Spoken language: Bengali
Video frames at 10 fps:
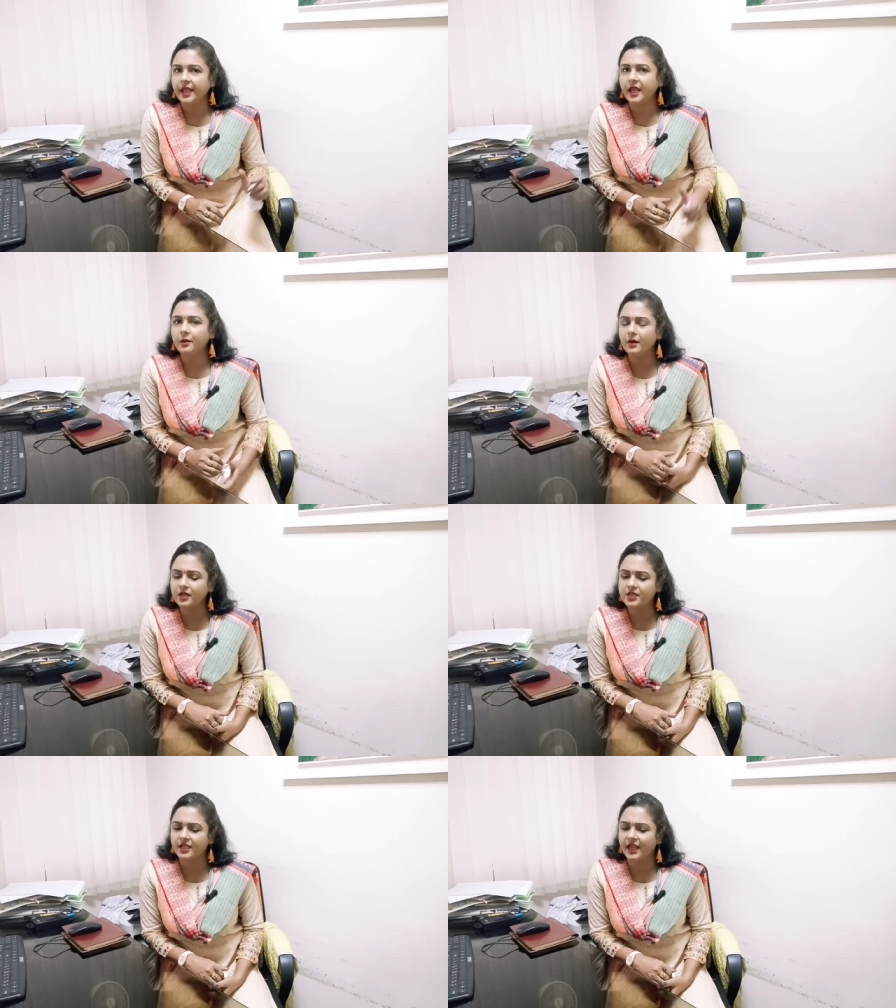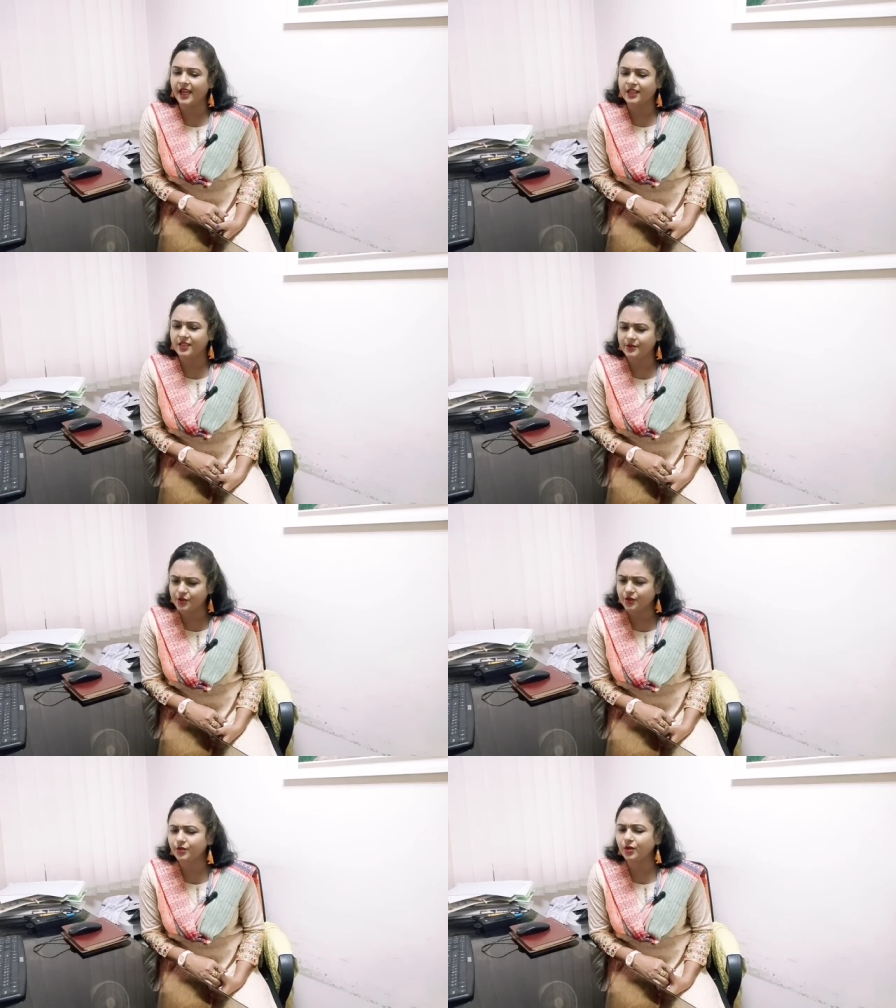এর মাঝে একটি
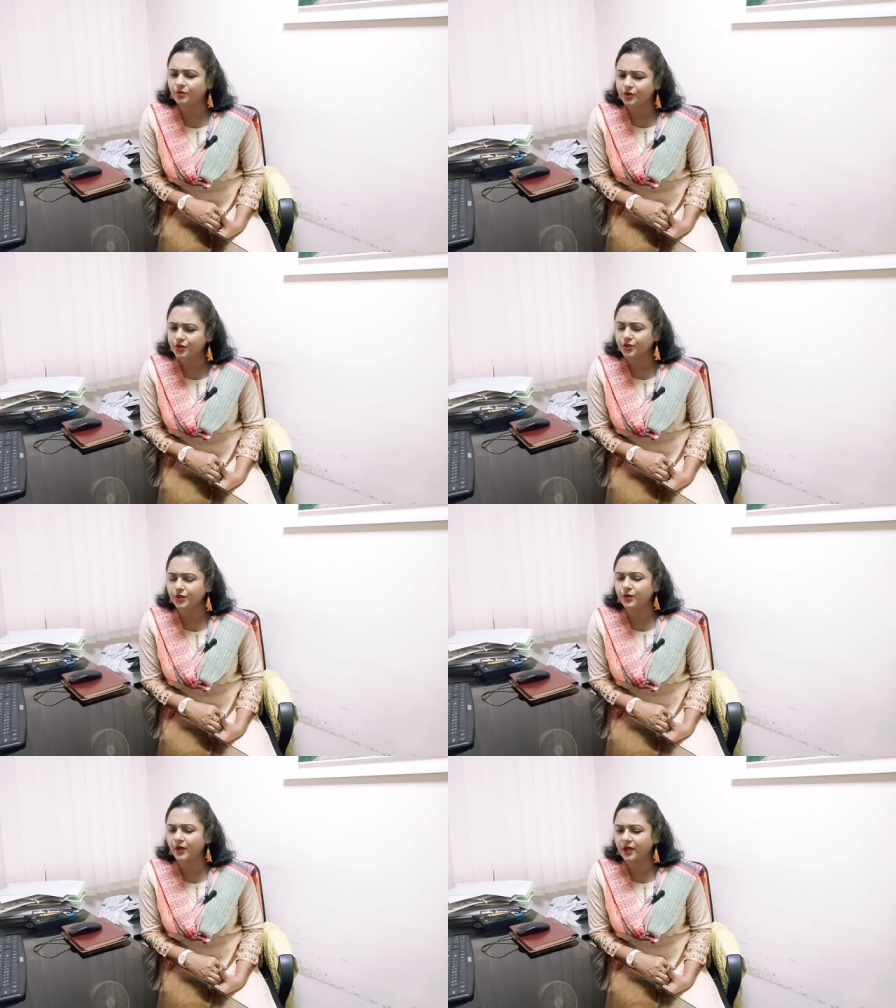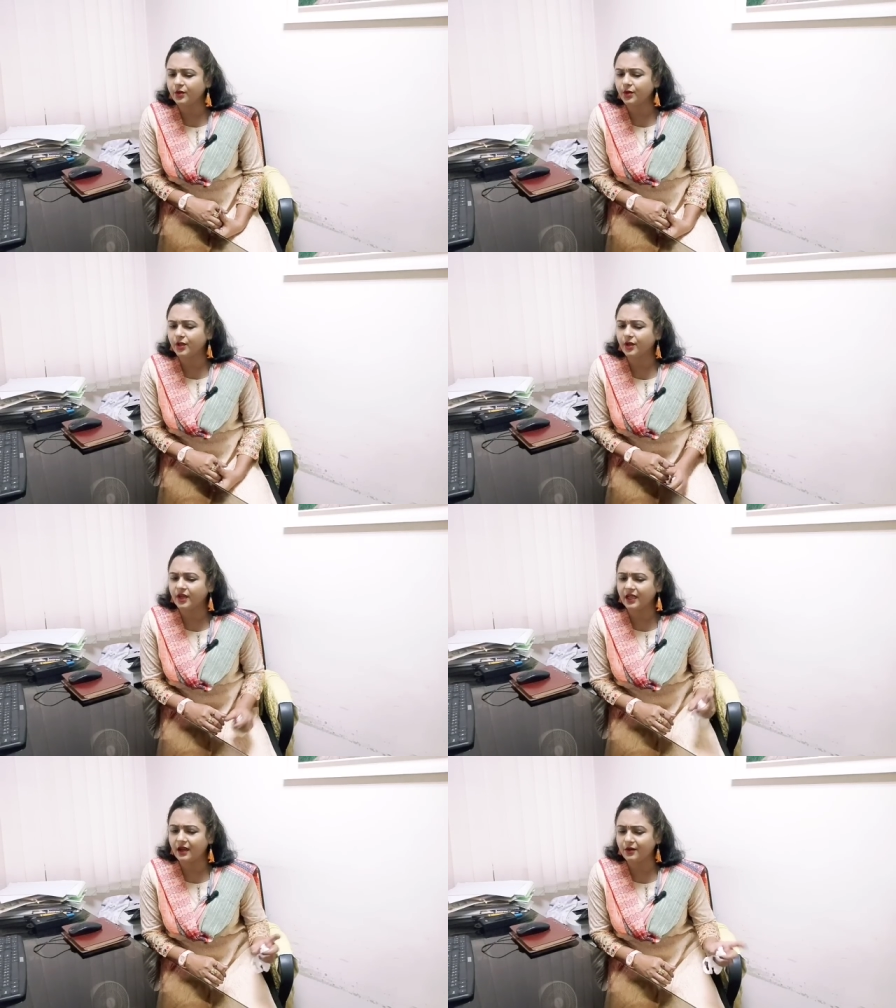বিষয় তো অবশ্যই উল্লেখ করতে
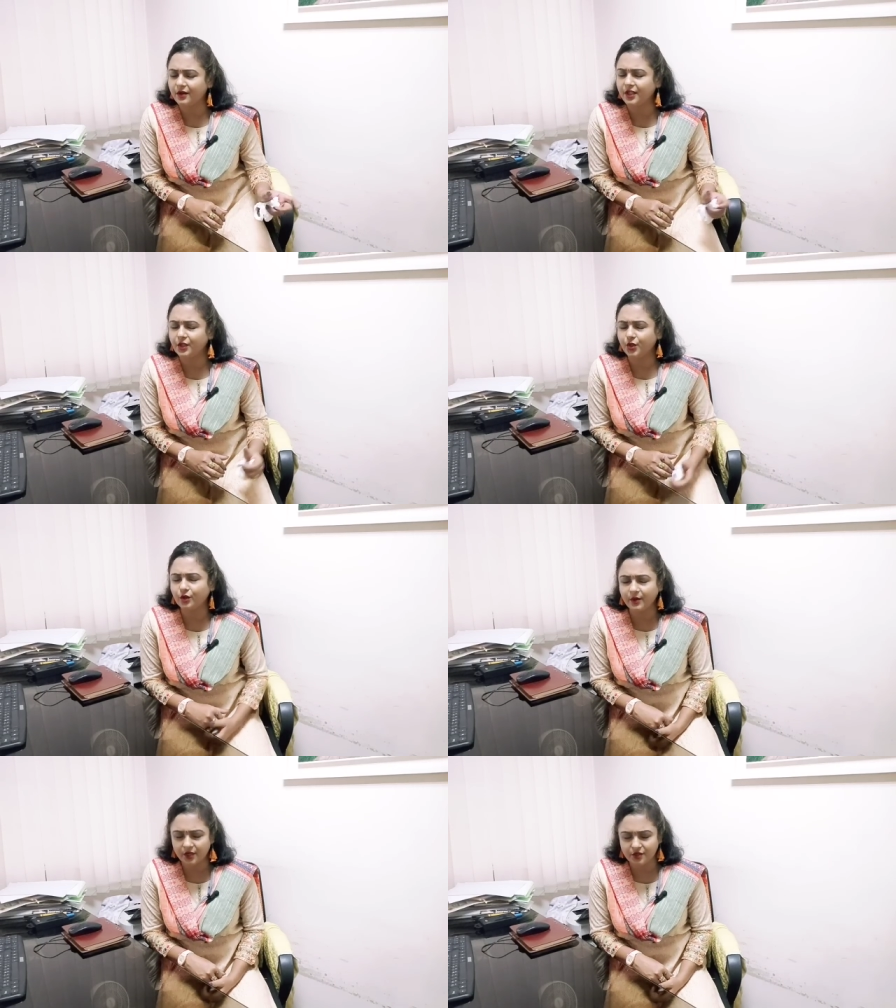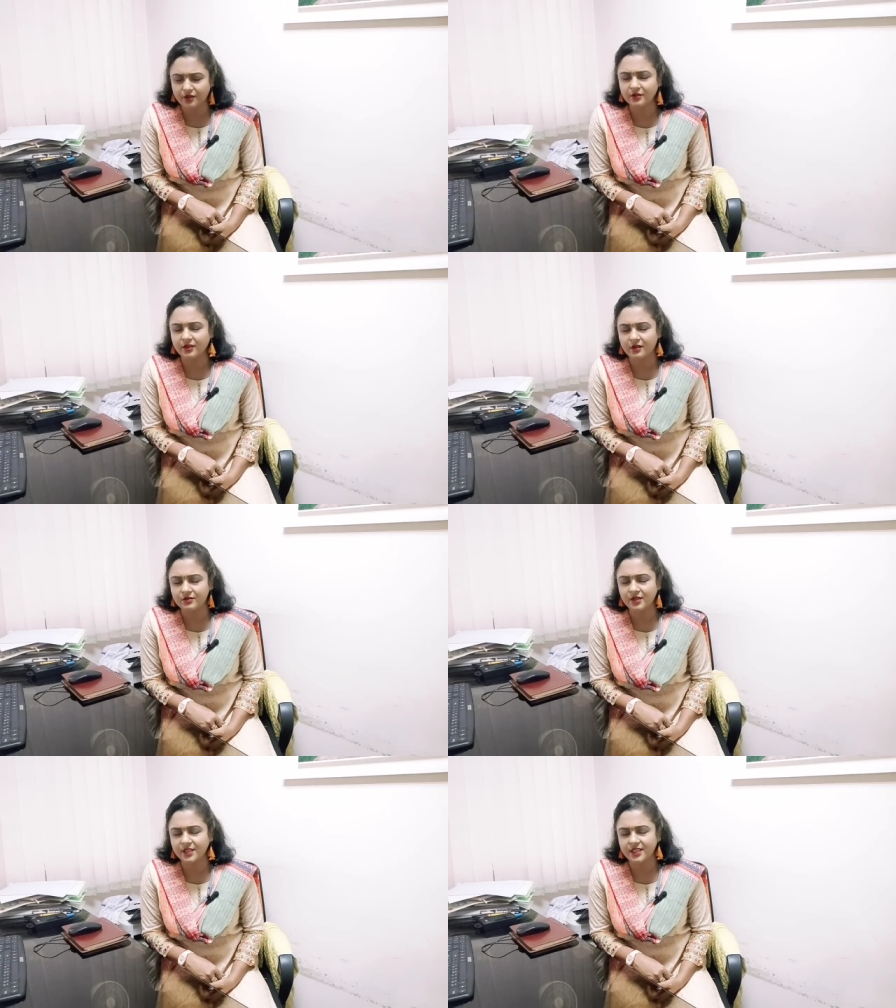হয় কারণ দ্বিতীয়বার যখন
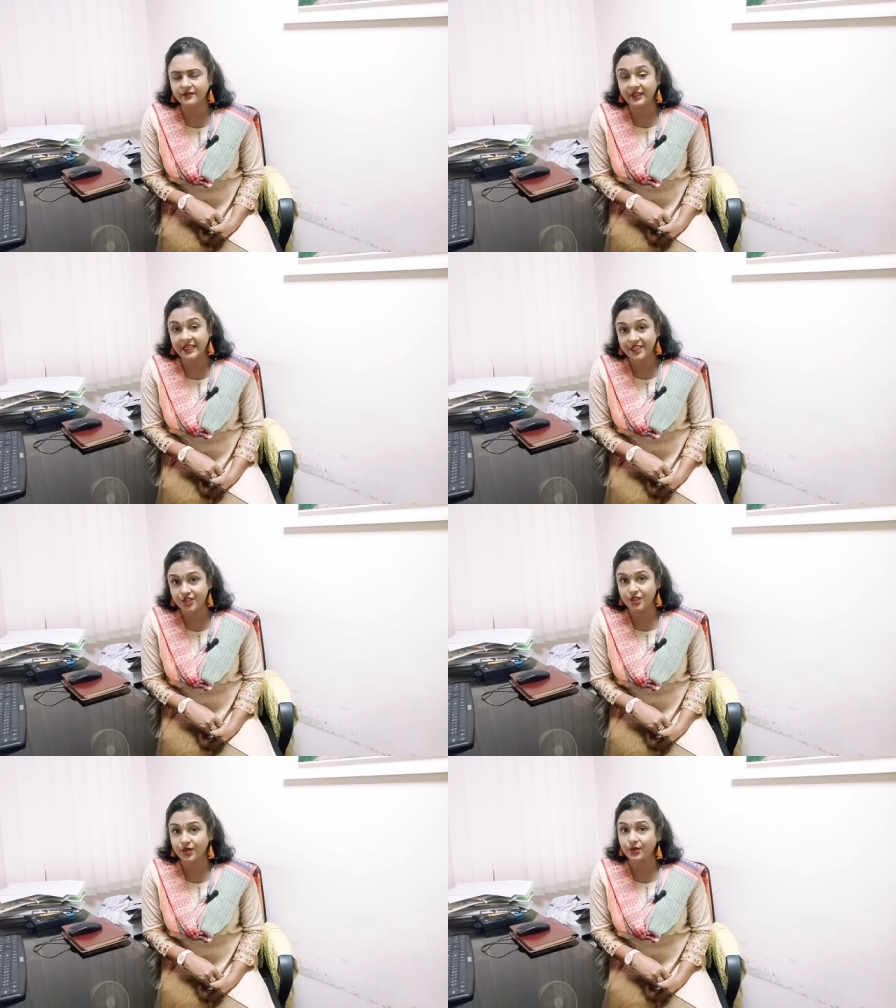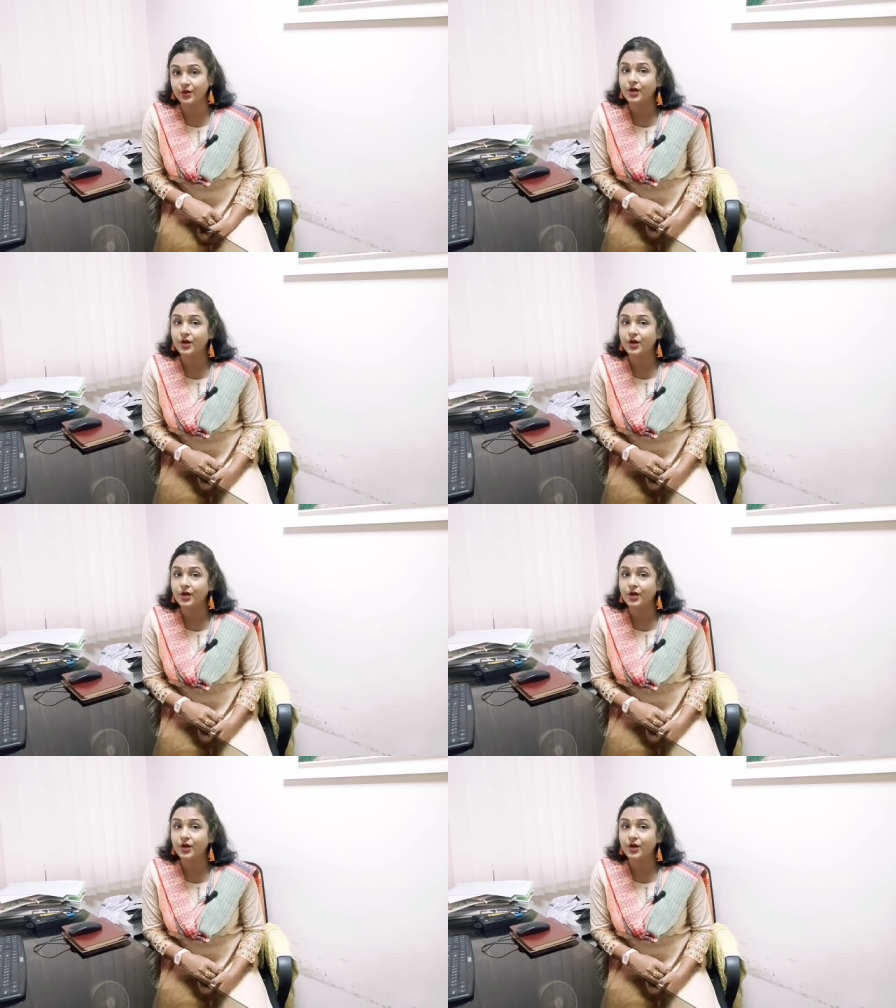কাউন্সিলের টিম এসছিল